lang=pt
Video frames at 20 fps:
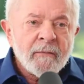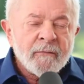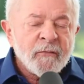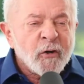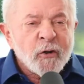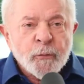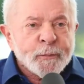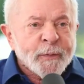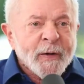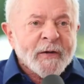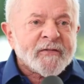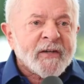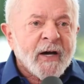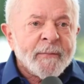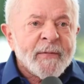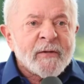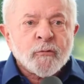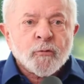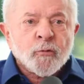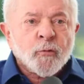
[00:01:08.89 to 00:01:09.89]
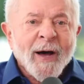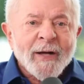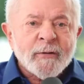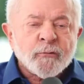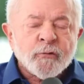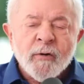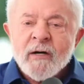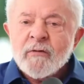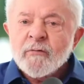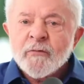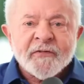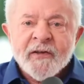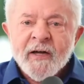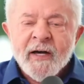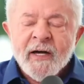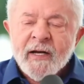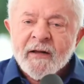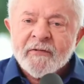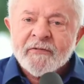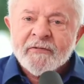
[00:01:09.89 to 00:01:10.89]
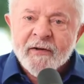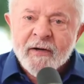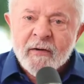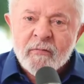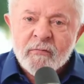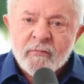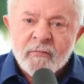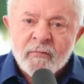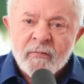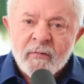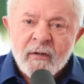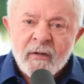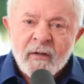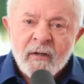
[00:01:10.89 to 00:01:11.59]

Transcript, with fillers: Foram praticamente quatro anos sem relação.